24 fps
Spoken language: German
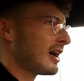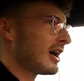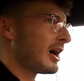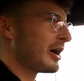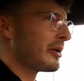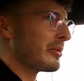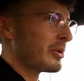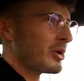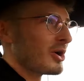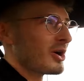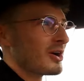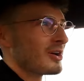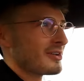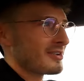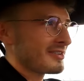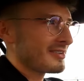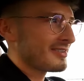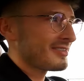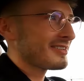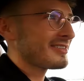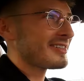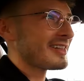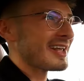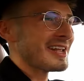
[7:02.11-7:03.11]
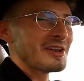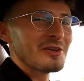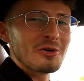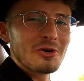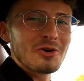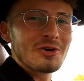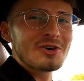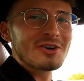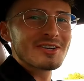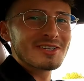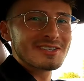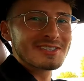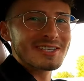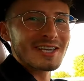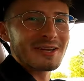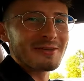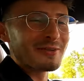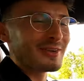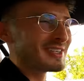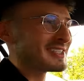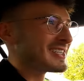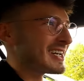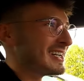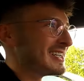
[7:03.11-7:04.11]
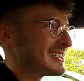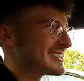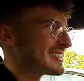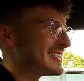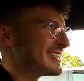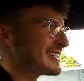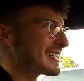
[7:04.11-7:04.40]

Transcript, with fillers: Aber dennoch, sequenzielles